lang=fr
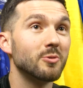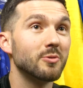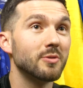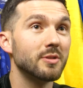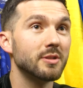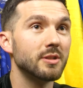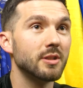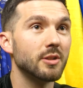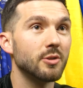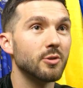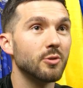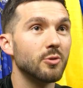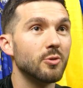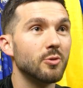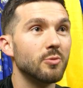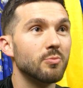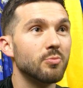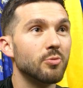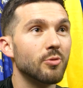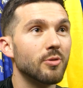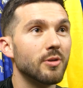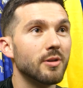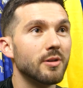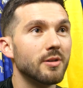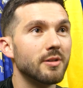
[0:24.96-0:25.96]
on va dire que
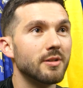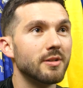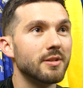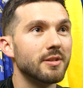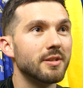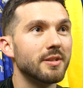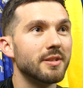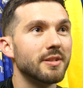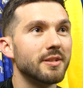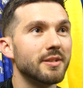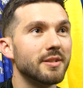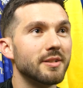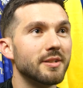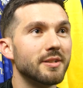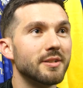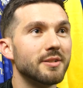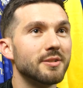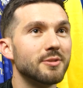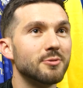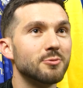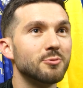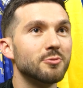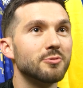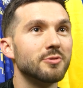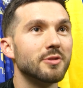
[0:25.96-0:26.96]
le point
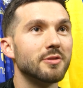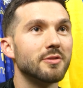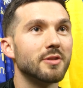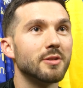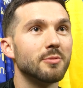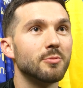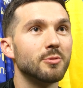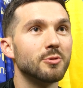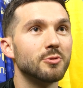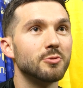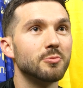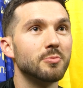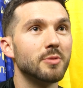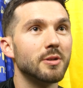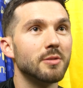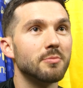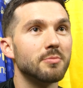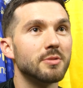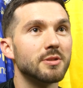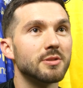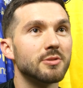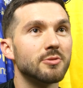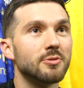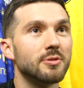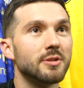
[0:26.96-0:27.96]
euh, nous fait vraiment du
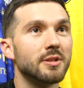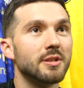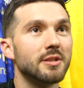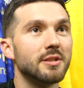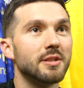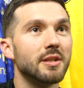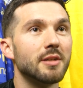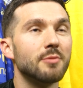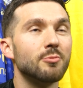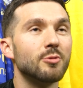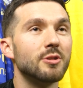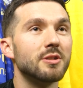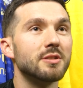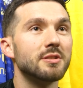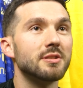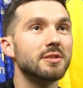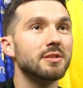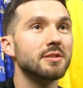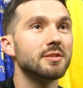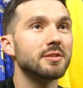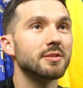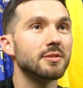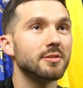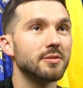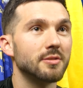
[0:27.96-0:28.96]
bien parce qu'on a été à moins
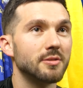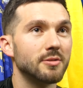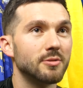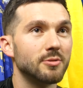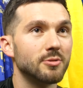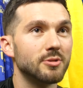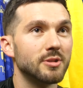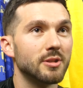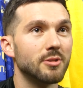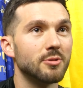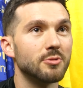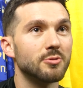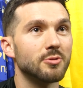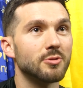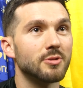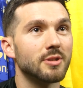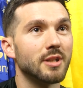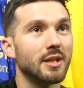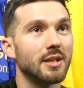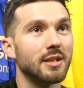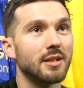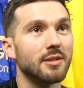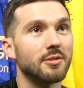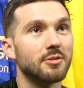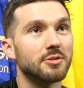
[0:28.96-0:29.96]
6 euh, aux
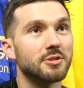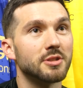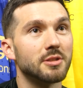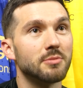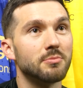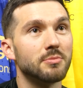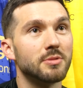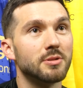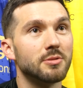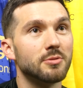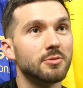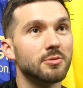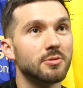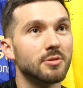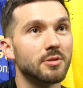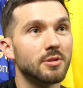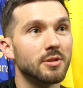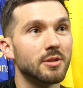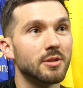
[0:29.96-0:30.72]
alentours de la 40e minute.